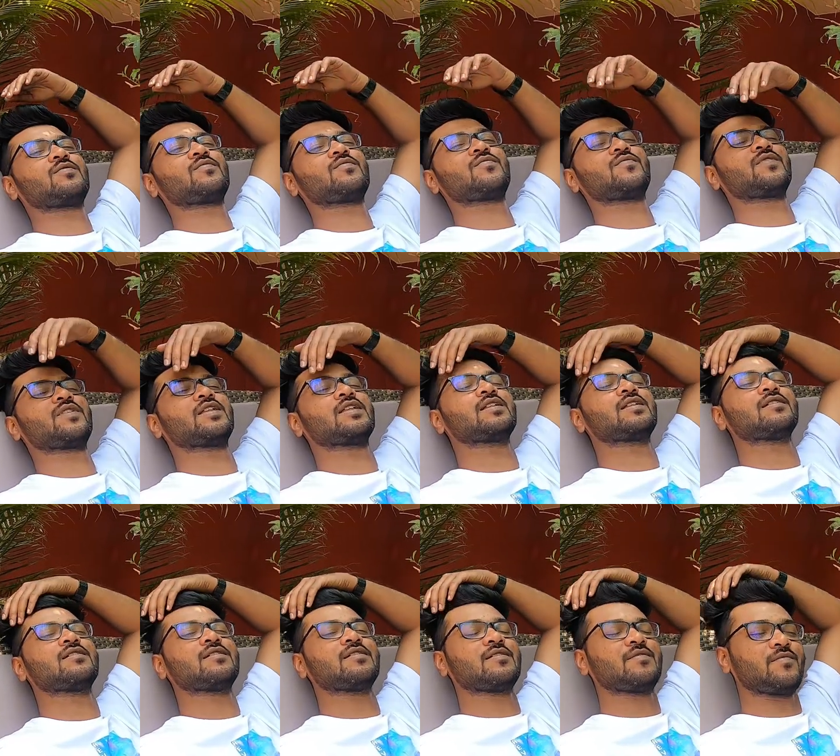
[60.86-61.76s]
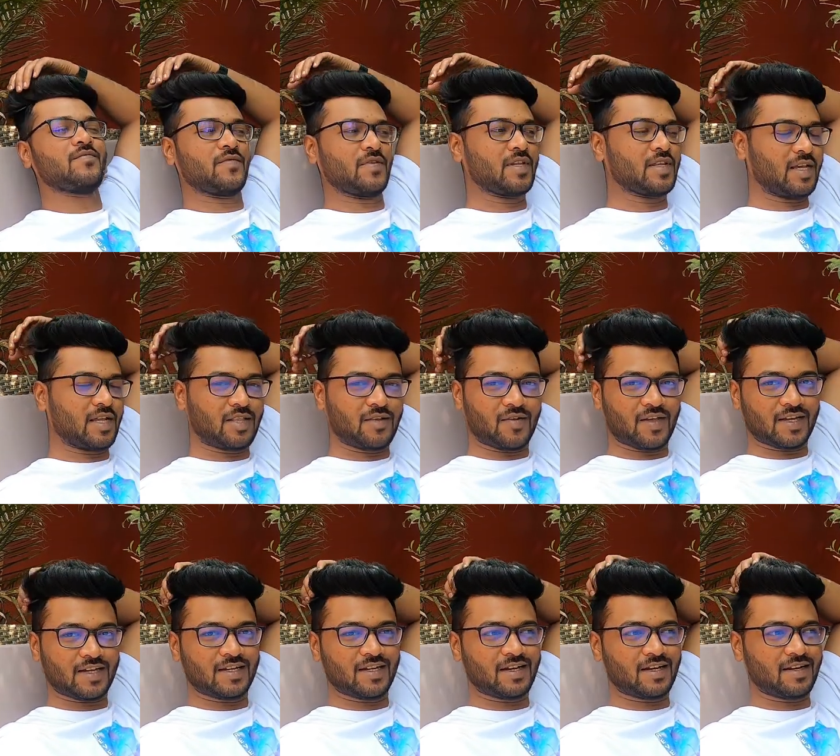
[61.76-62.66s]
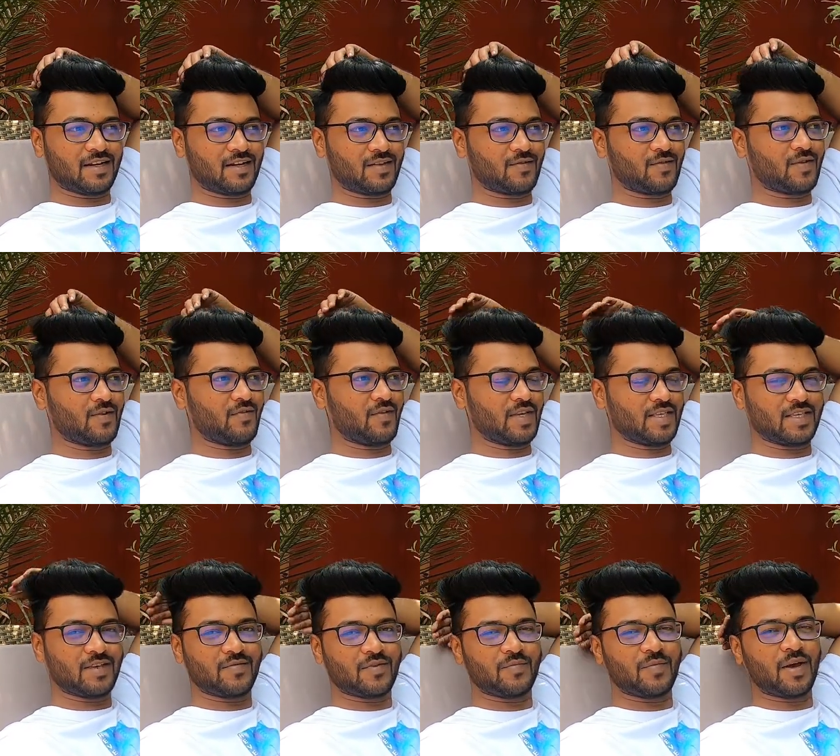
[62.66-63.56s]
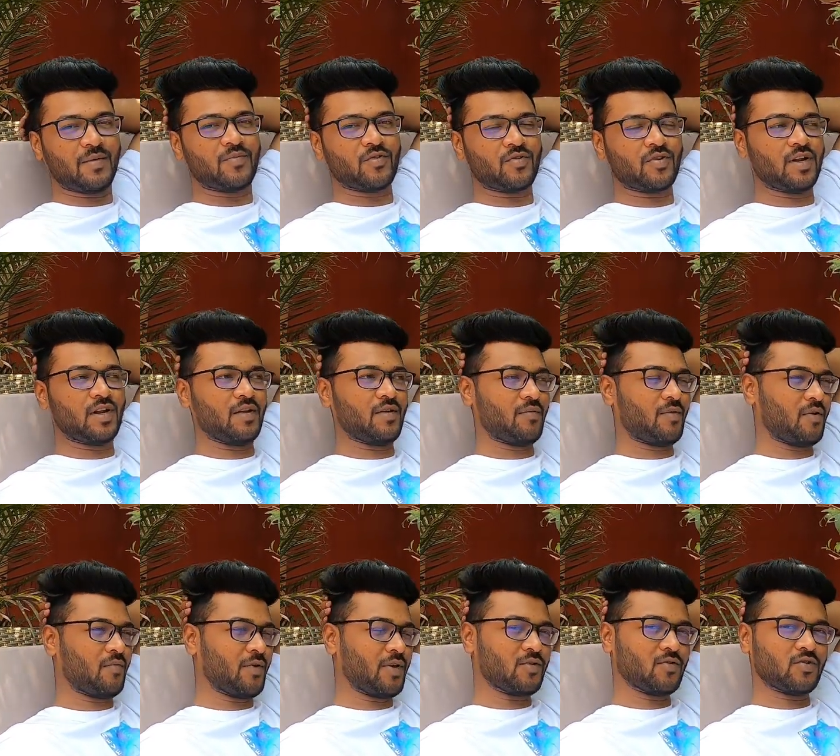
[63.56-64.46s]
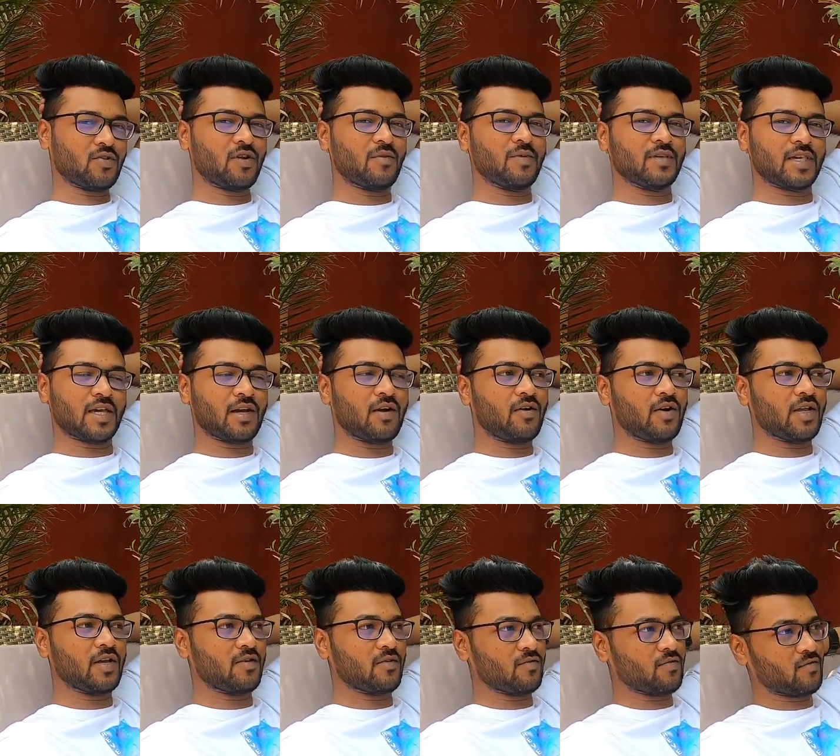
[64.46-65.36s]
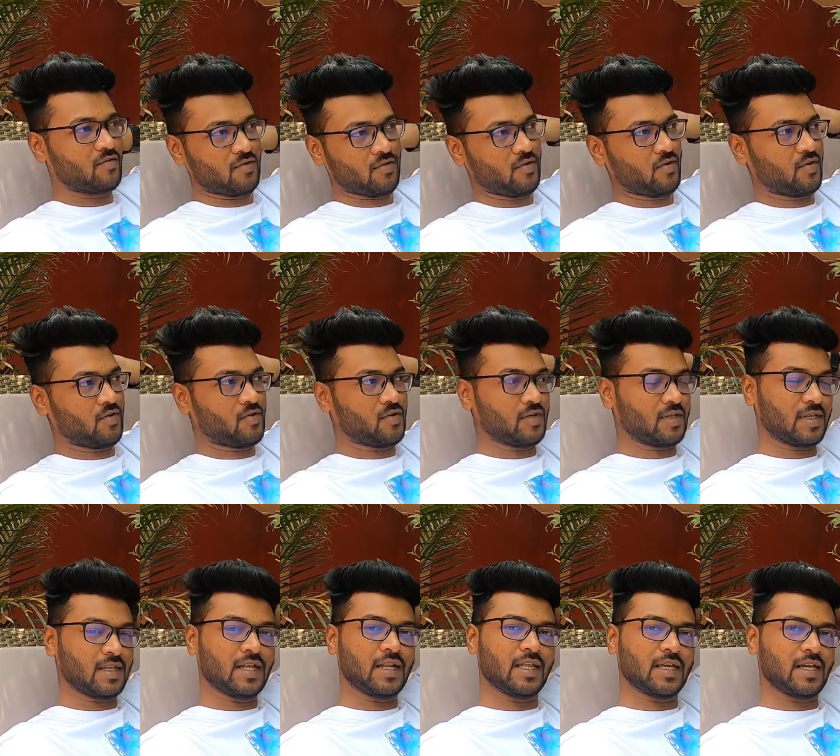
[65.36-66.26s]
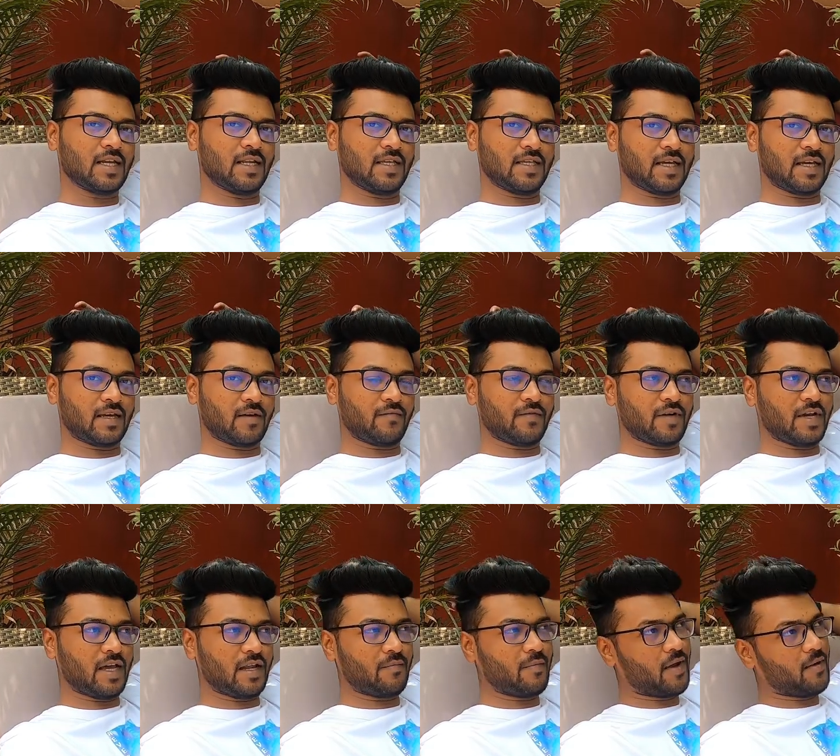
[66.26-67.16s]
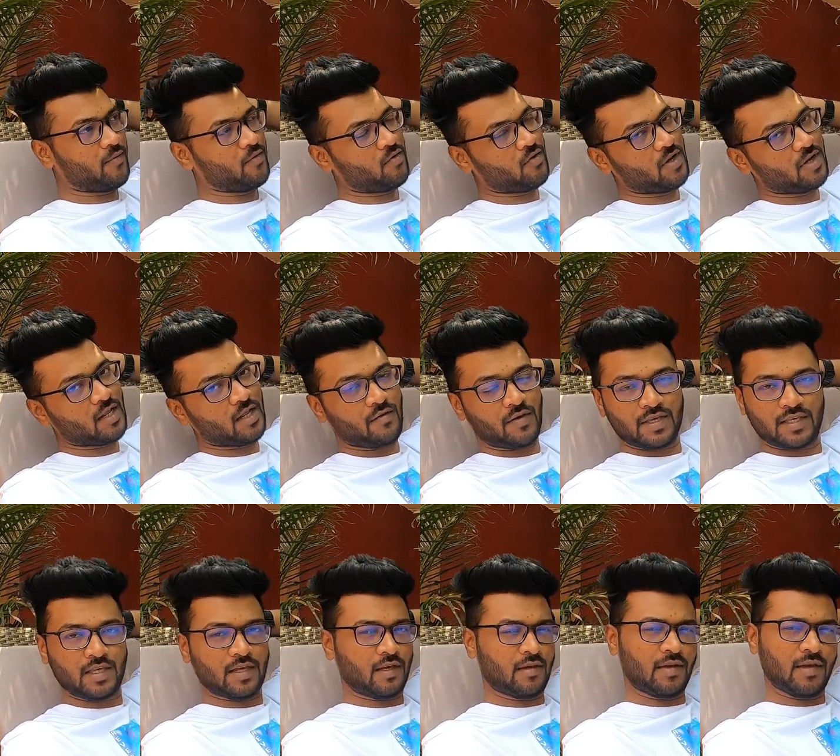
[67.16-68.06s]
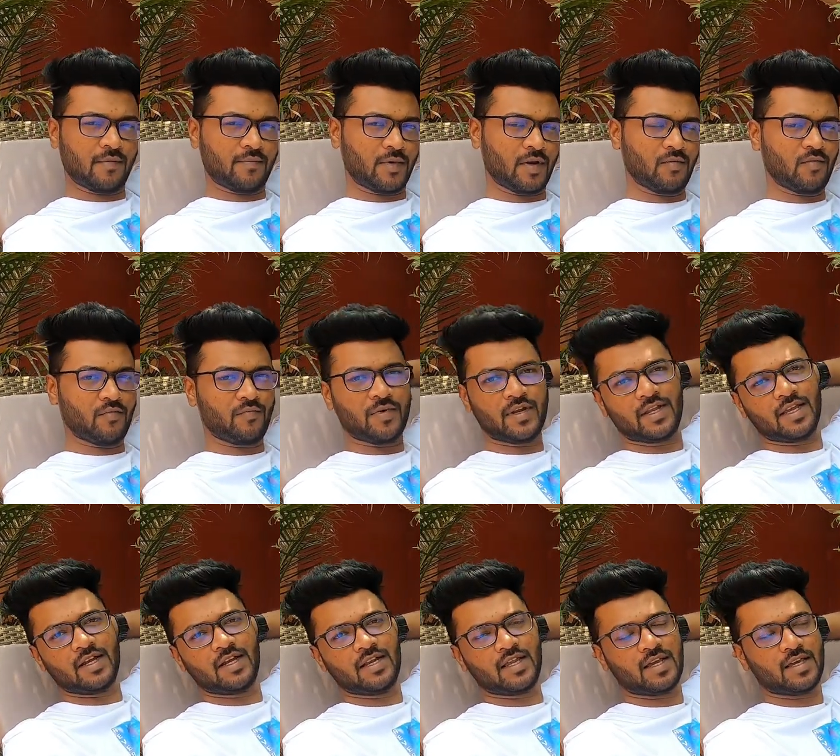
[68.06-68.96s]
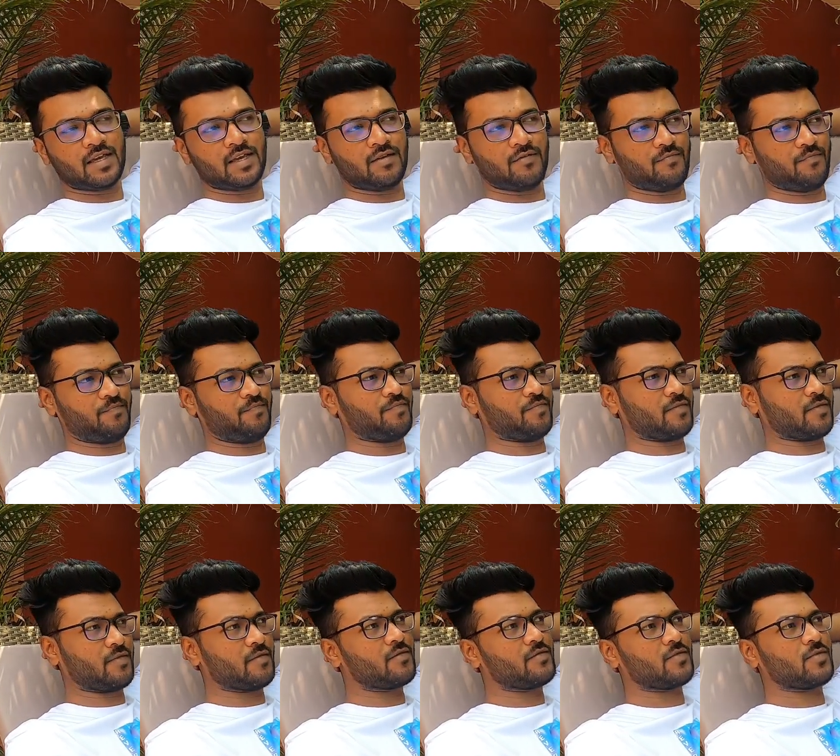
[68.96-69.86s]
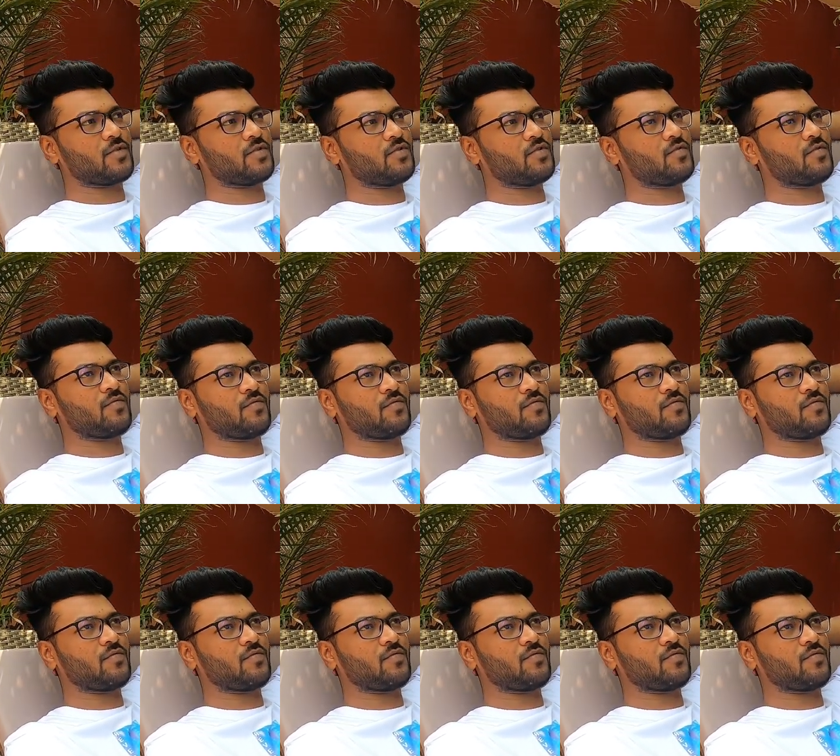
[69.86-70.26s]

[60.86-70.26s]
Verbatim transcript: हूँ फिर फिर जाता नाश्ता करने क्योंकि वैसे फिर मैप्रो के लिए और मैं सोच रहा अभी चेकआउट ही कर दूँ सीधा निकल ही जाएंगे फिर डायरेक्ट मैप्रो करके वैसे ही अपने मुंबई निकल जाएंगे तो